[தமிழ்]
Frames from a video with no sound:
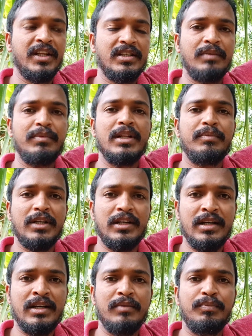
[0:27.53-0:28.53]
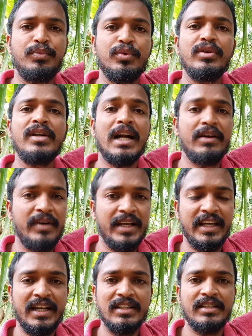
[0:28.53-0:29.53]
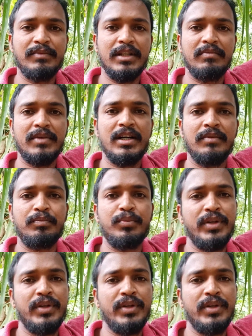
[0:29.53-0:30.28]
இது சம்மந்தப்பட்ட புது நடவடிக்கைகள் சம்மந்தமாக